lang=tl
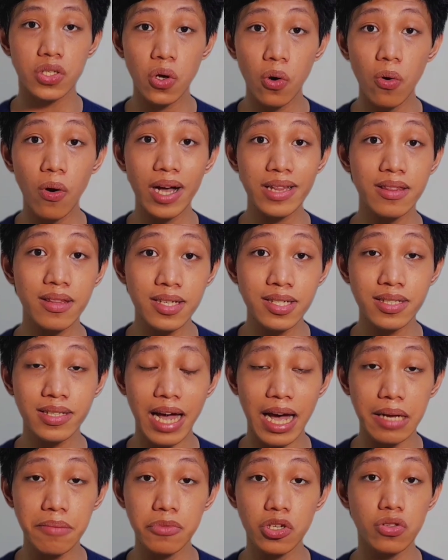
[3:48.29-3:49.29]
So at this
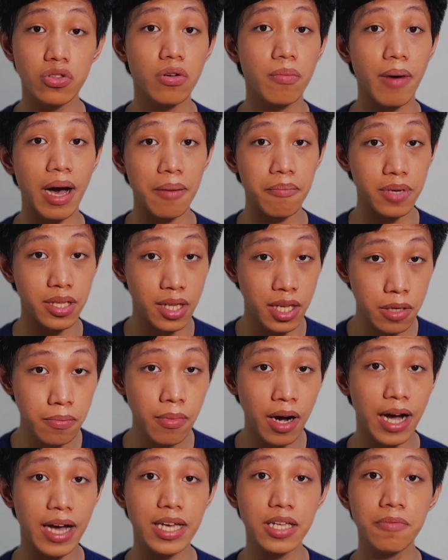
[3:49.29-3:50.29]
time, yung dumami na
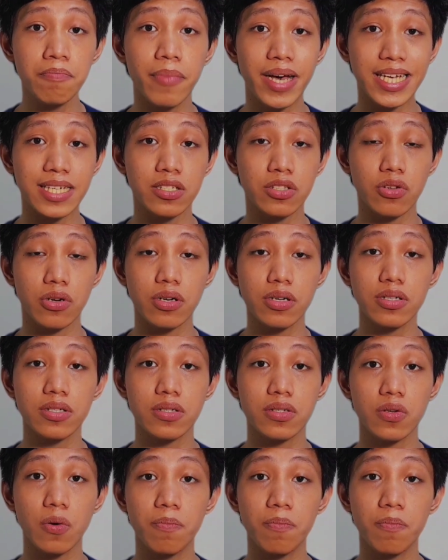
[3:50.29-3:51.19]
yung mga investors,